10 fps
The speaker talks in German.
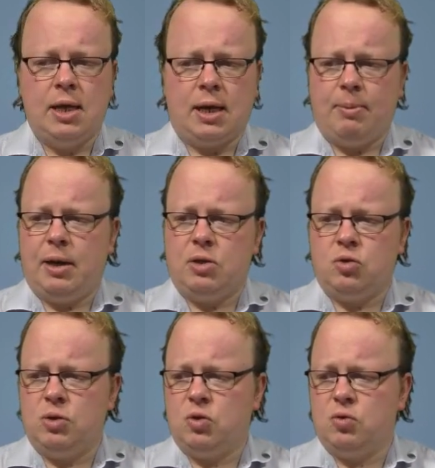kann man
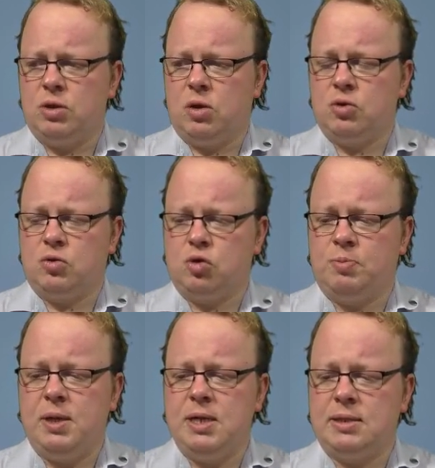natürlich durchaus so
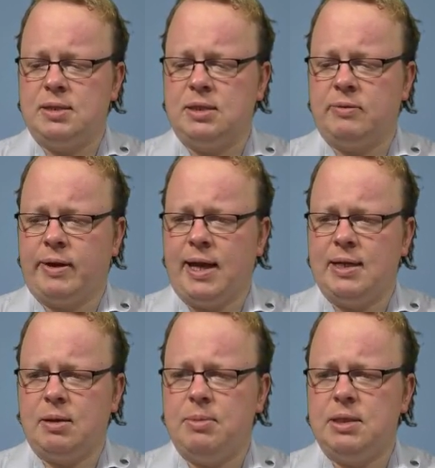spielen, ist nichts
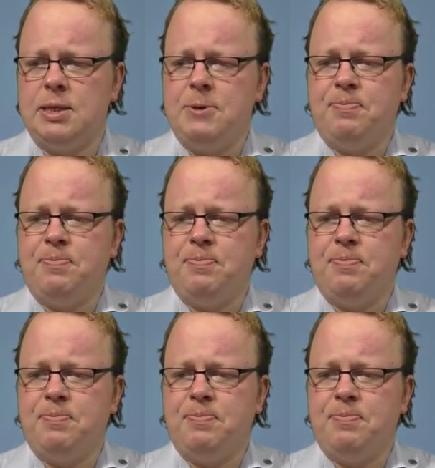verkehrt damit